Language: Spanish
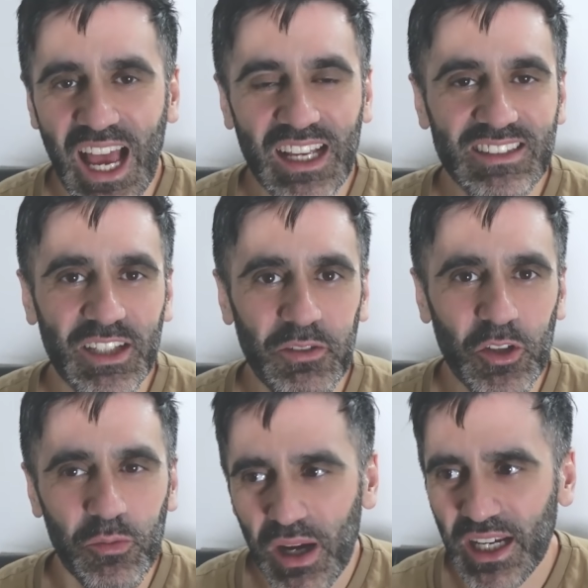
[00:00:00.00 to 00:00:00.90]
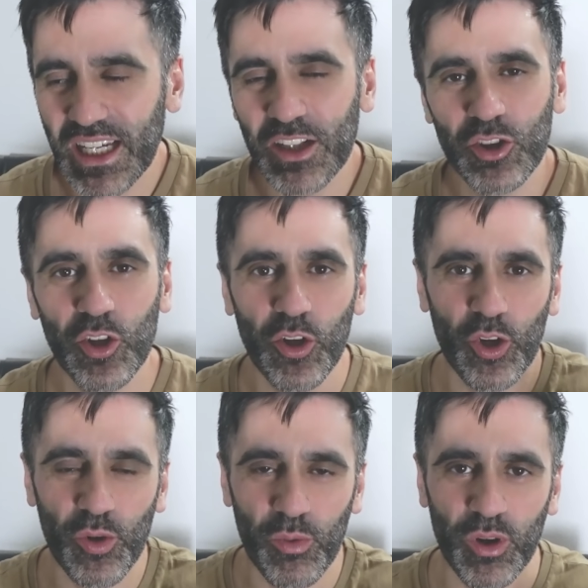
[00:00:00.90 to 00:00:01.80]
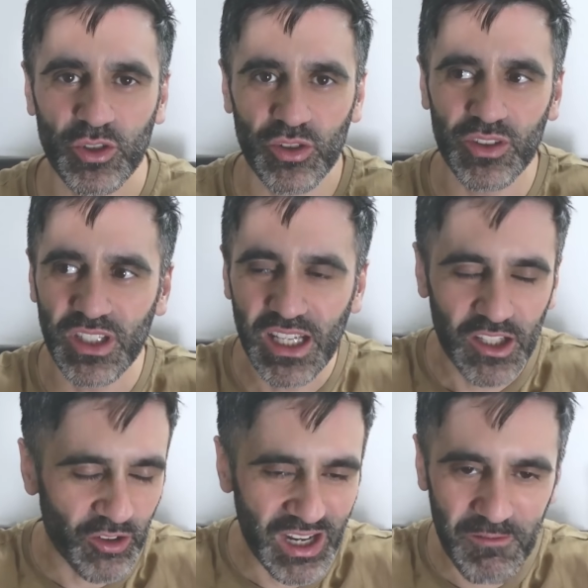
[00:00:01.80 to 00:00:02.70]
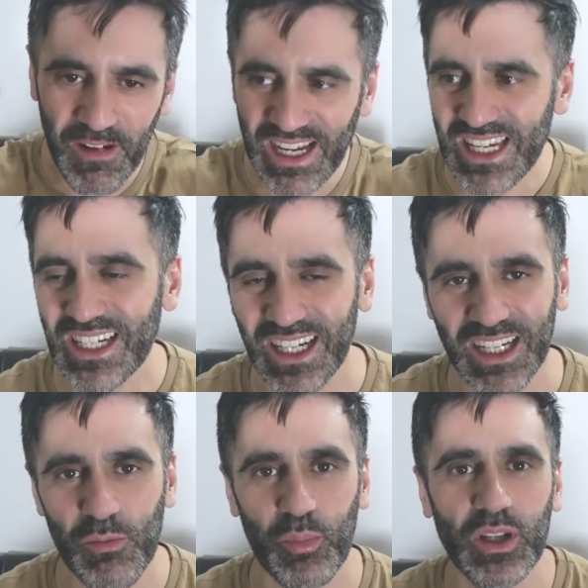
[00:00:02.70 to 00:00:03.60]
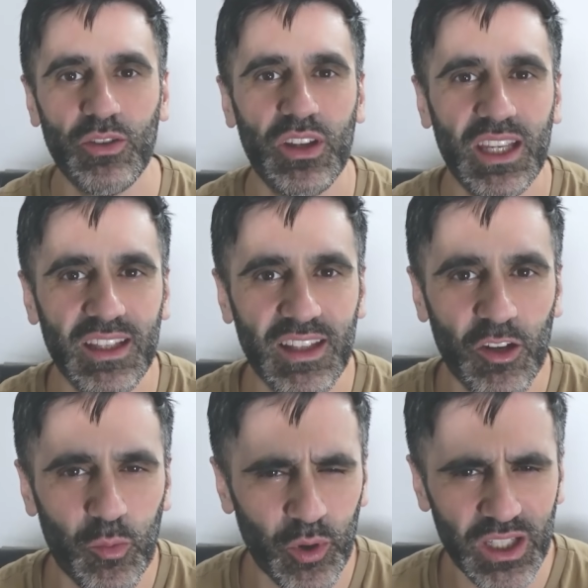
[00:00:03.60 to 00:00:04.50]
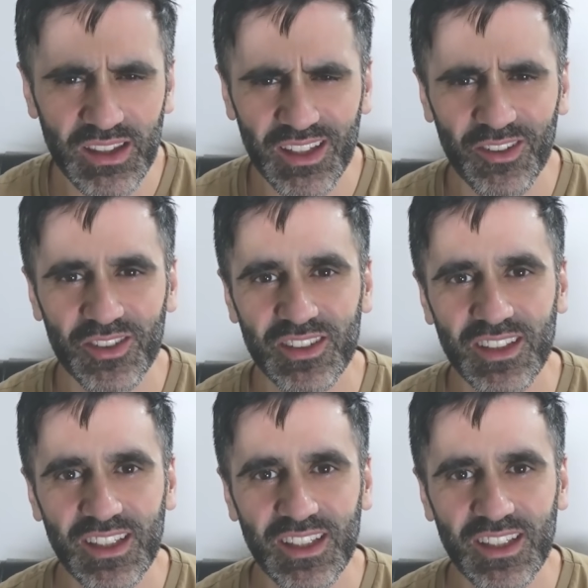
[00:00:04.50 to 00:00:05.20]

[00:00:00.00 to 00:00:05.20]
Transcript: han servido más que todos los bolsos, todas las valijas que han puesto de guita los políticos.